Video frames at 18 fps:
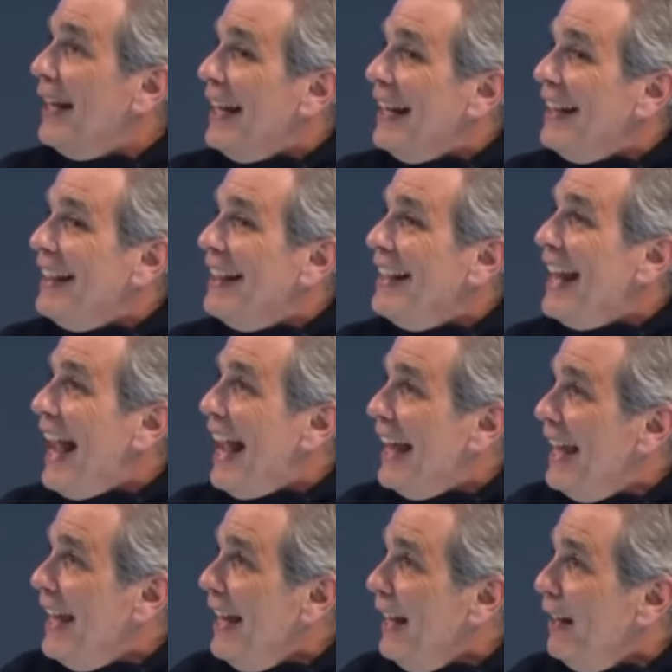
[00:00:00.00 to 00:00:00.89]
De
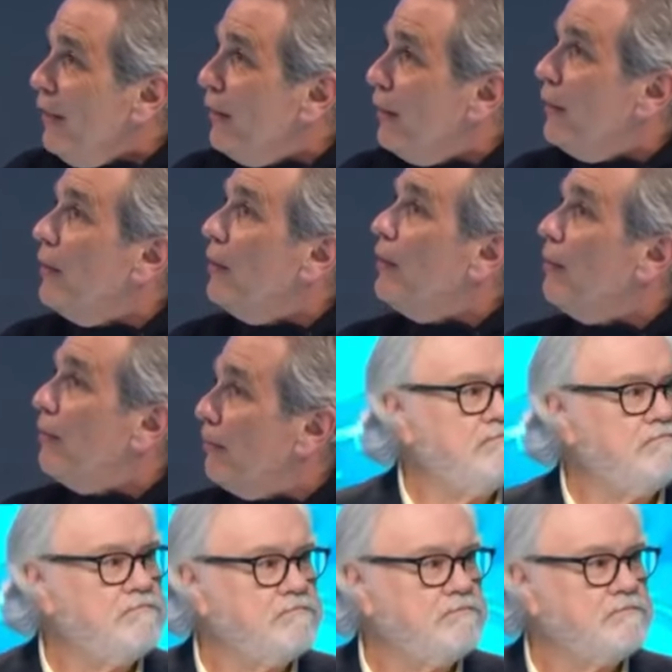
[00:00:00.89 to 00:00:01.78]
ahí. Y de China.
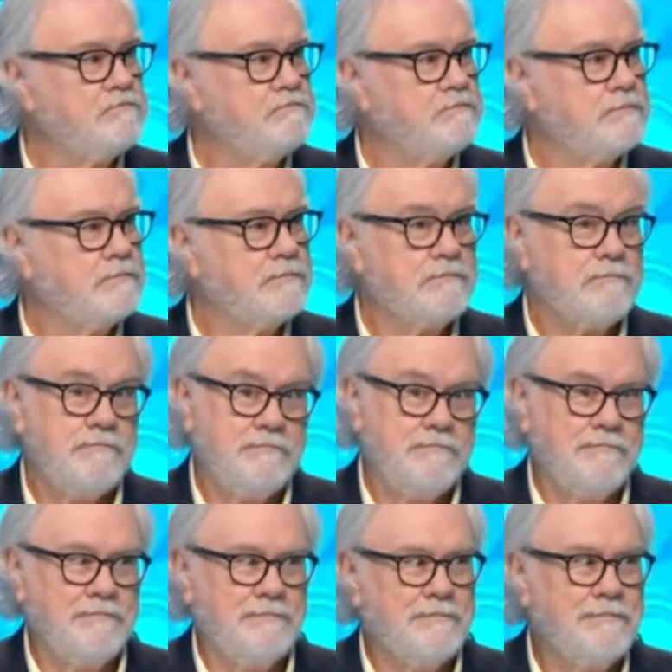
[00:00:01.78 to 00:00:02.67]
Y de
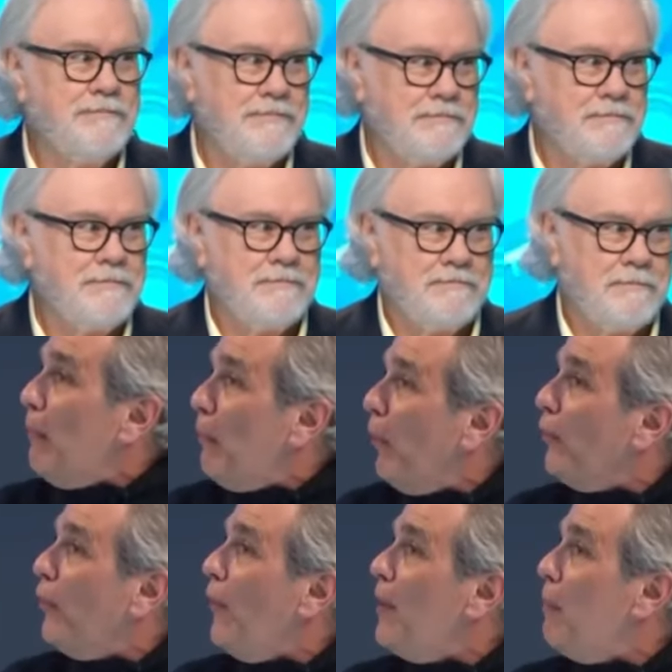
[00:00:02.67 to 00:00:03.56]
este
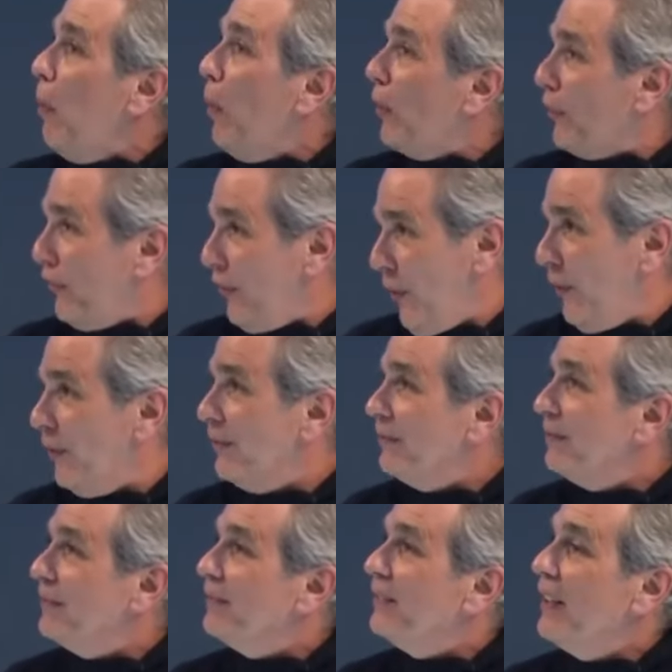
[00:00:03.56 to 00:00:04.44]
famoso divorcio.
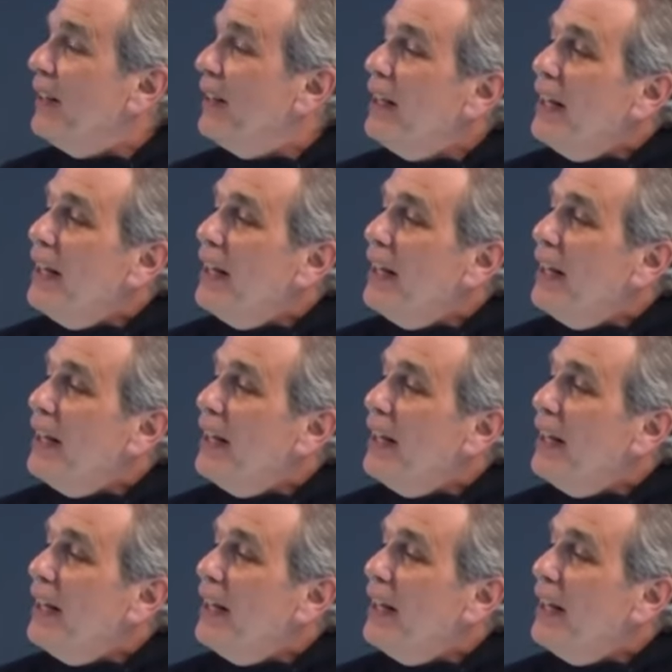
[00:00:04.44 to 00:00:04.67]
Claro.